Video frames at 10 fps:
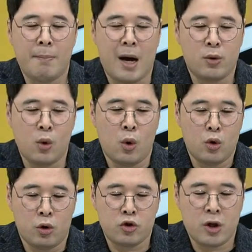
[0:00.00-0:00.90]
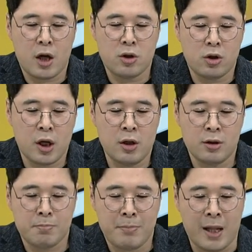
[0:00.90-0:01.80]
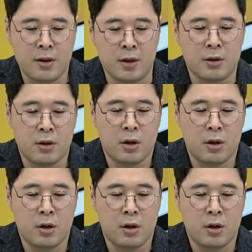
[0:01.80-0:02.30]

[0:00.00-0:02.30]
봐도 어, 추가적인 반등